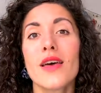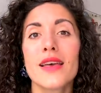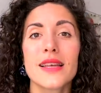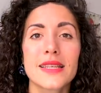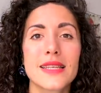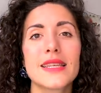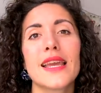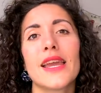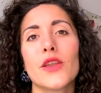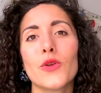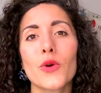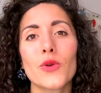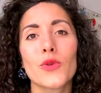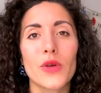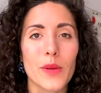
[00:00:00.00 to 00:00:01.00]
se
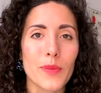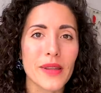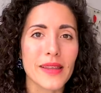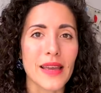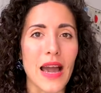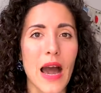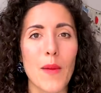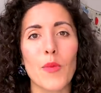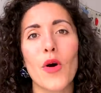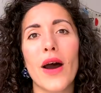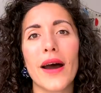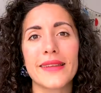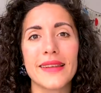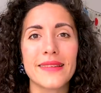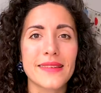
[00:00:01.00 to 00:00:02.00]
non lo ripetiamo
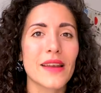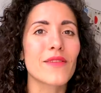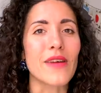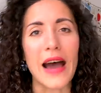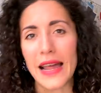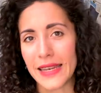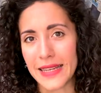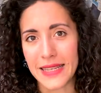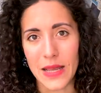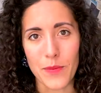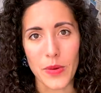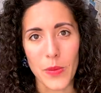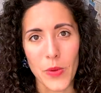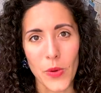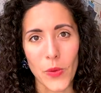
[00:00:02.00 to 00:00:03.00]
ad intervalli
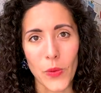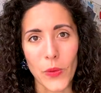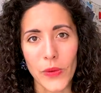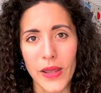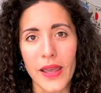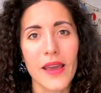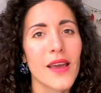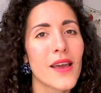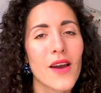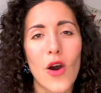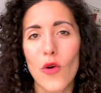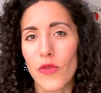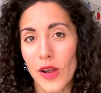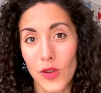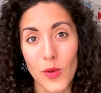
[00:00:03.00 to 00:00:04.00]
sempre più lunghi.
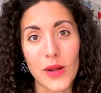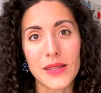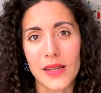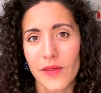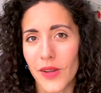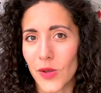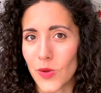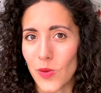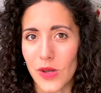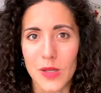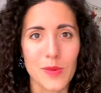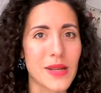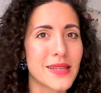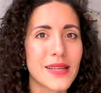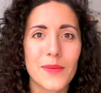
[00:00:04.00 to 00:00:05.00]
Ho fatto altri video sulla
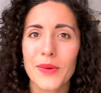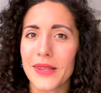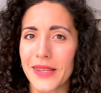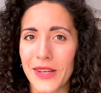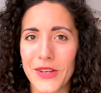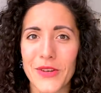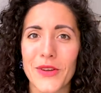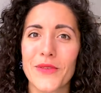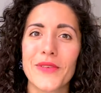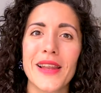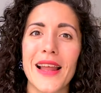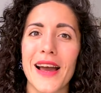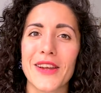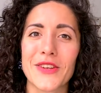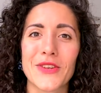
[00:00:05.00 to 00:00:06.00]
spaced repetition, vi
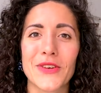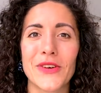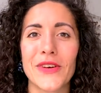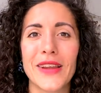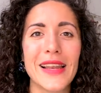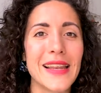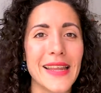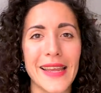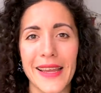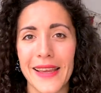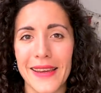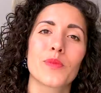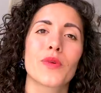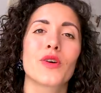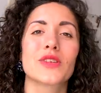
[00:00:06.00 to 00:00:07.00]
lascio il
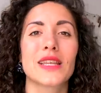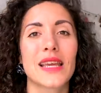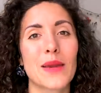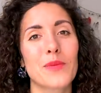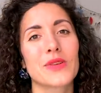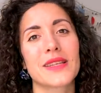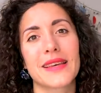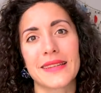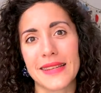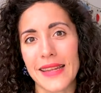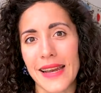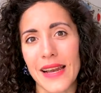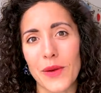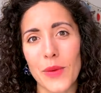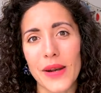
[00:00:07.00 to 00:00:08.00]
link così che possiate
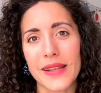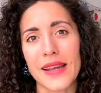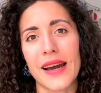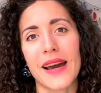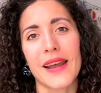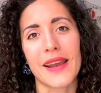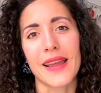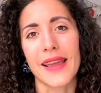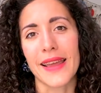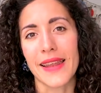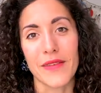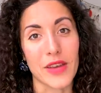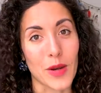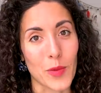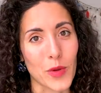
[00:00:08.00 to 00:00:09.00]
andarli a guardare ed avere più